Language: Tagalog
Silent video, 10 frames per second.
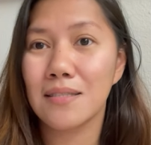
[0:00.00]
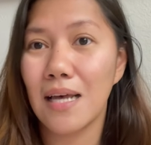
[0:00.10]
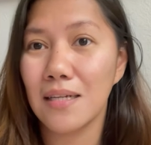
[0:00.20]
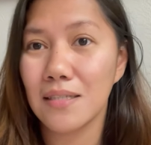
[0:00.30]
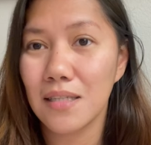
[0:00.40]

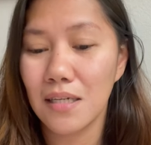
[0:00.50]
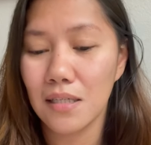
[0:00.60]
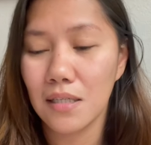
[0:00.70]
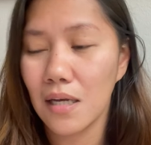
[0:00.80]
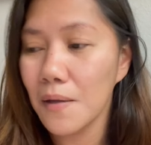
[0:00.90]
Sana
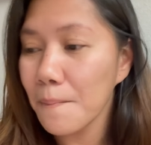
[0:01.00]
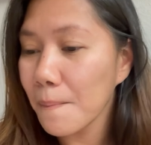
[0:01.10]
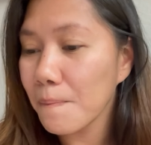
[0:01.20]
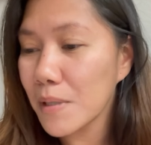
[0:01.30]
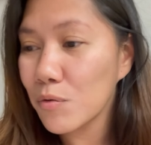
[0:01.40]
talaga.
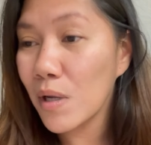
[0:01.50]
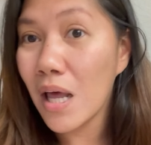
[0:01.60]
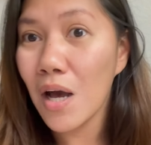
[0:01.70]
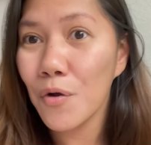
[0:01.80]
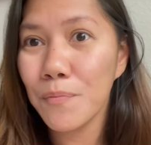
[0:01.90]
Pero,
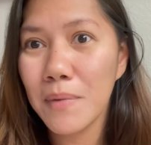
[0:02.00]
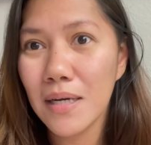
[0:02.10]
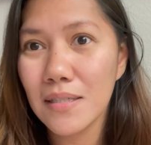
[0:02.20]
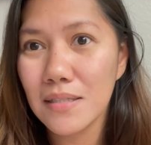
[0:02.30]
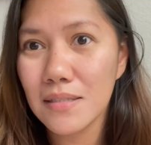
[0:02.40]
wala akong
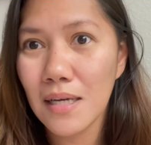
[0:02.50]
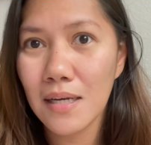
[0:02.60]
makita.